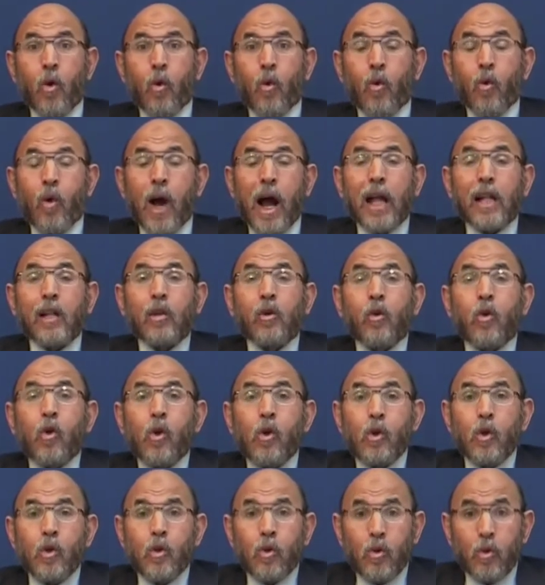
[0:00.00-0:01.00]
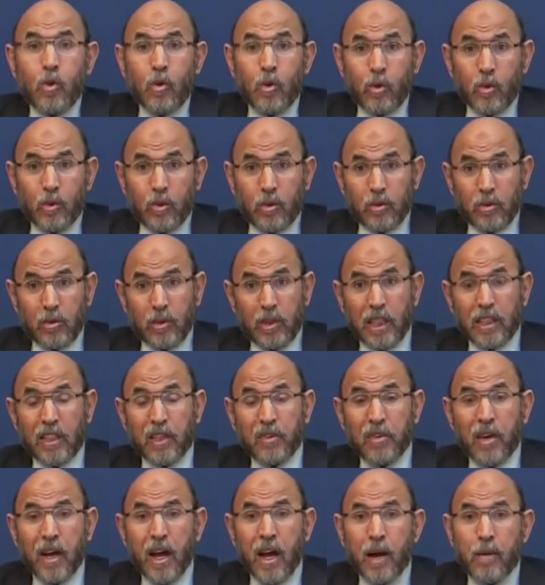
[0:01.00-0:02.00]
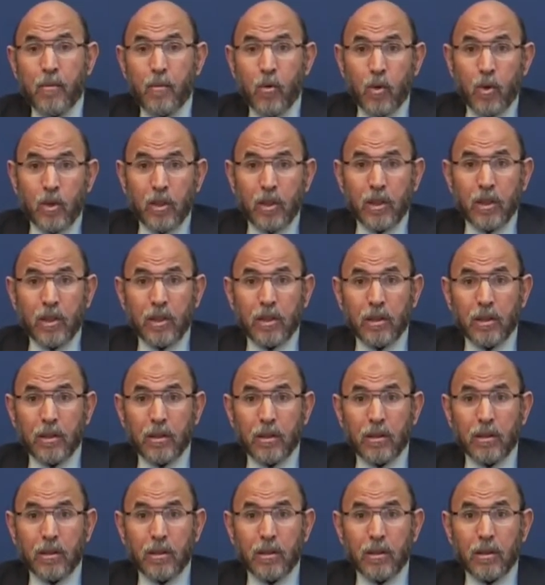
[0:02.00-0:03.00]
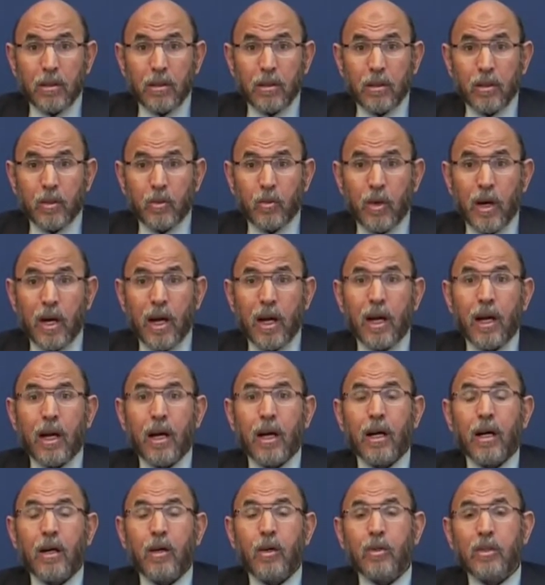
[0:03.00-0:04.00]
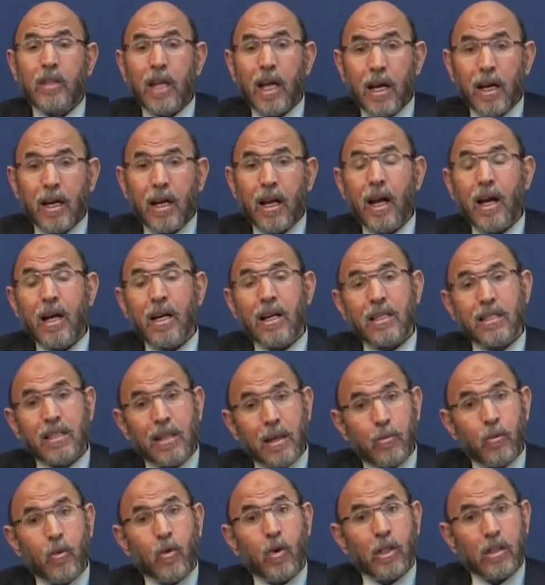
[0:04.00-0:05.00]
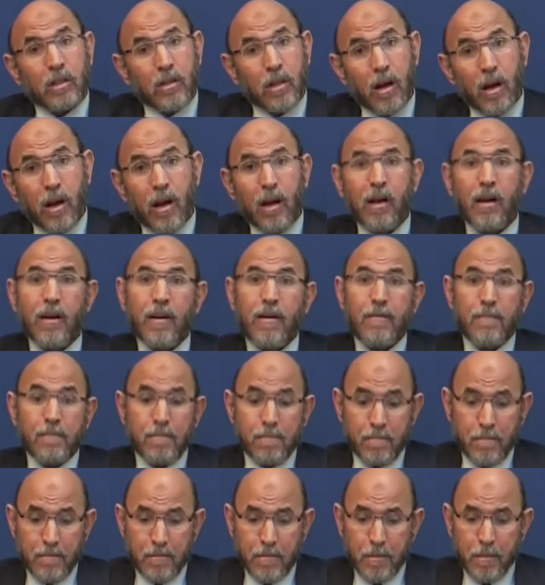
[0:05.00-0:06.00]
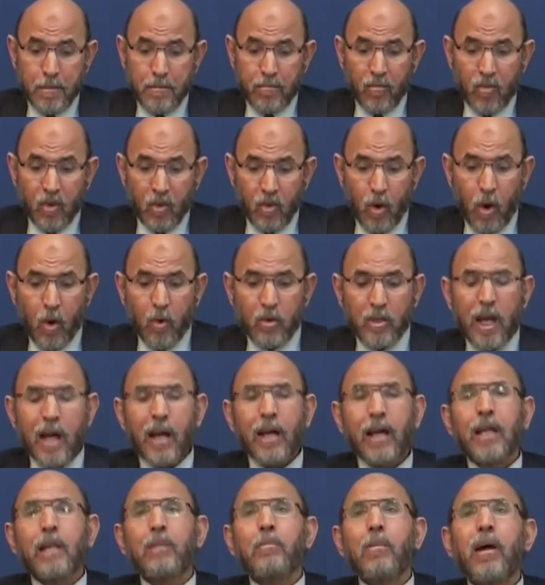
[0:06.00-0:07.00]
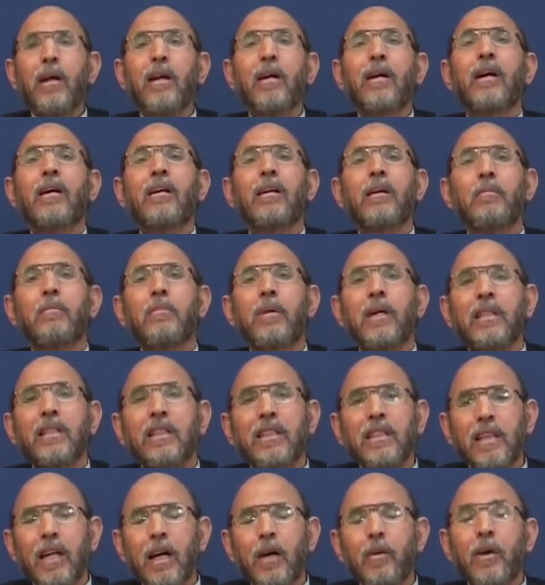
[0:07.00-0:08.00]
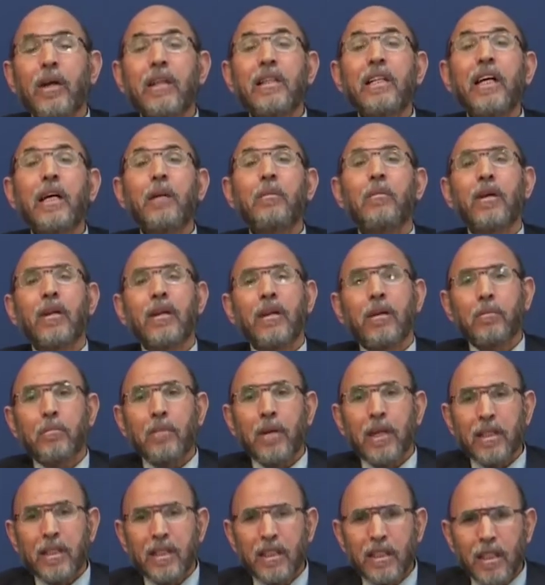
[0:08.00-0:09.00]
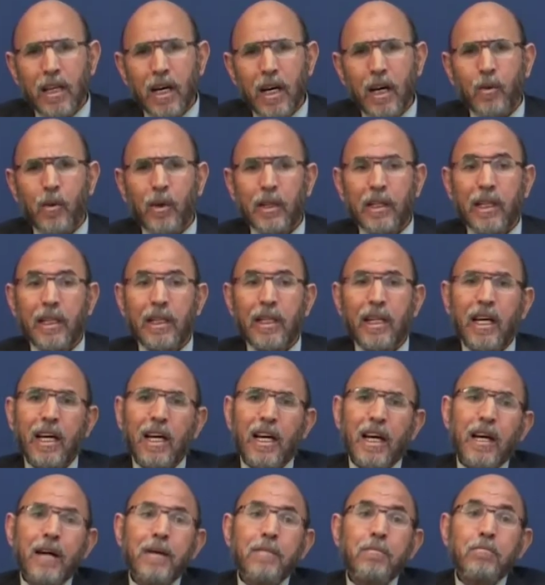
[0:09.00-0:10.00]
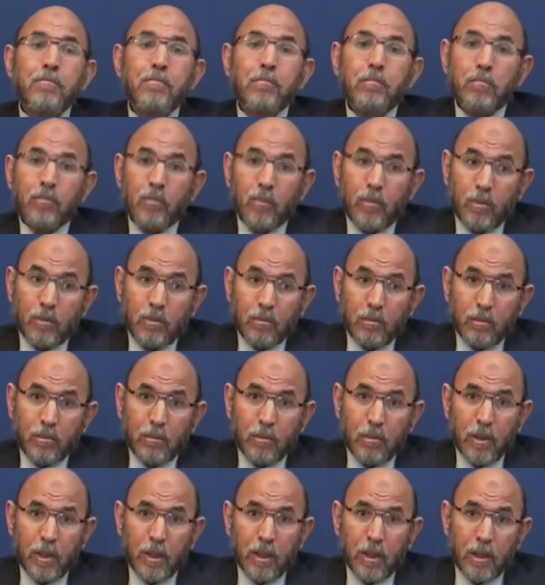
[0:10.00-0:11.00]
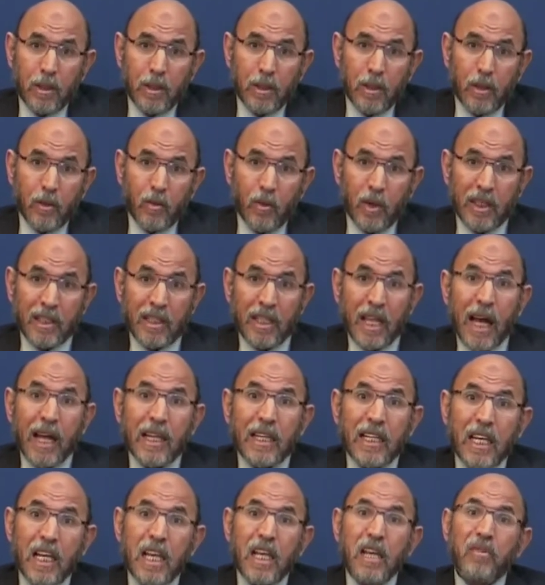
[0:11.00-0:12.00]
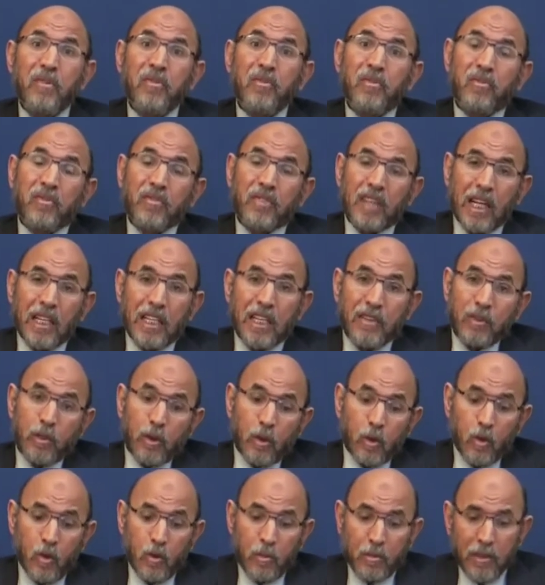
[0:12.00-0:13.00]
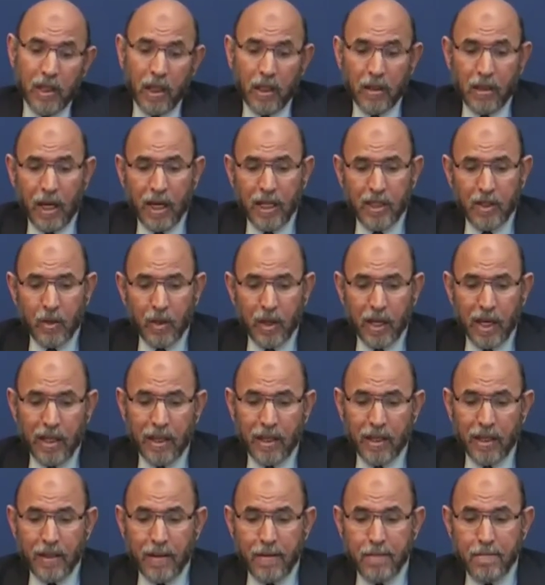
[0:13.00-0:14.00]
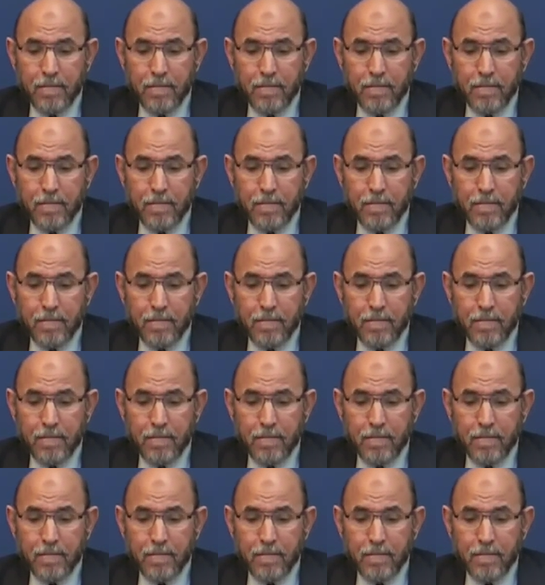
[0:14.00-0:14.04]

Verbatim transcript: والكل يتفهمون وهناك السمع والطاعة وهناك البركة الربانية والنعمة الربانية والإلهام والتأليف تأليف القلوب من الله عز وجل